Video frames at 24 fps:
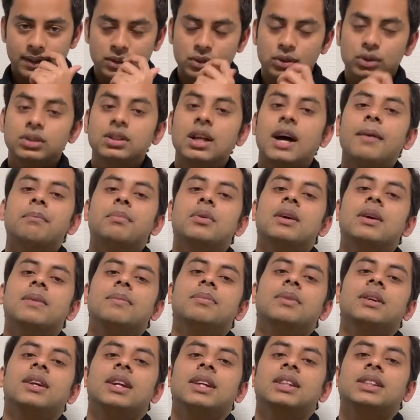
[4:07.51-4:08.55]
তো তারপর
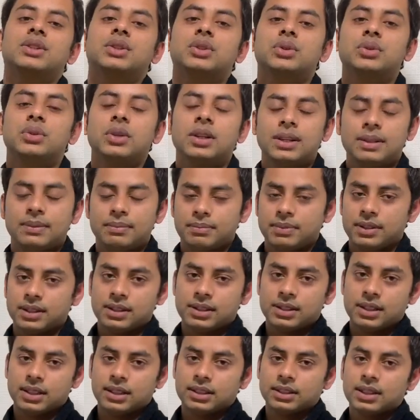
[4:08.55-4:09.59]
আপনারা স্টুডেন্ট
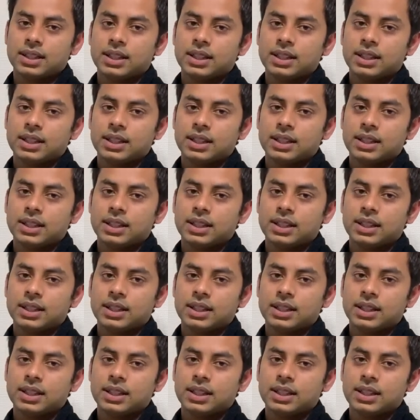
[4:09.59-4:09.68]
ভিসা